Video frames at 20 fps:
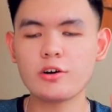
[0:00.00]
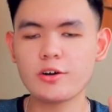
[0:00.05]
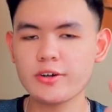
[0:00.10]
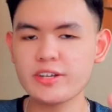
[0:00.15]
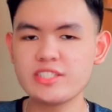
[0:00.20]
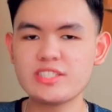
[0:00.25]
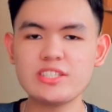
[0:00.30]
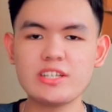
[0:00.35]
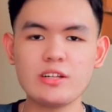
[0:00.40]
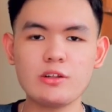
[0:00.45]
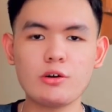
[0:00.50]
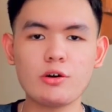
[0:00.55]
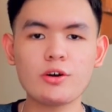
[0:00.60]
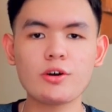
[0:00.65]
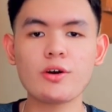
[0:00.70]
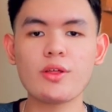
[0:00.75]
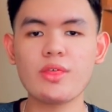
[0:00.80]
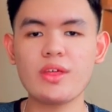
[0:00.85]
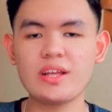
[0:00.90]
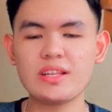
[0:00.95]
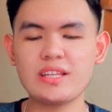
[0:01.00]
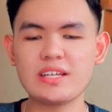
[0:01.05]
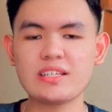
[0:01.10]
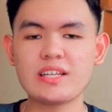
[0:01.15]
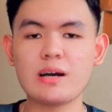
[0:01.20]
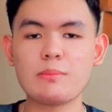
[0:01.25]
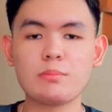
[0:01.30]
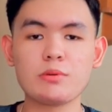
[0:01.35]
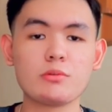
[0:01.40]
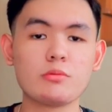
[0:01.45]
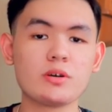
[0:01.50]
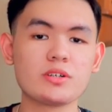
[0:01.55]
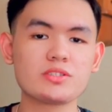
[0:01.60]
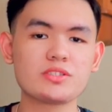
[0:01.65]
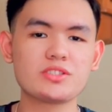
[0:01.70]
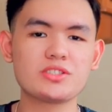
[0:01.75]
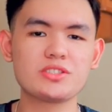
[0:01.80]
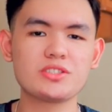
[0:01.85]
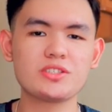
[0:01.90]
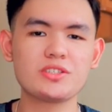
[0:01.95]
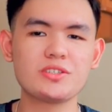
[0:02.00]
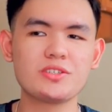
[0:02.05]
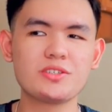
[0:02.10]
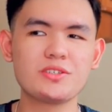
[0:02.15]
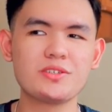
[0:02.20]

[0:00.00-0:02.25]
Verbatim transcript: original or authentic na Apple Watch.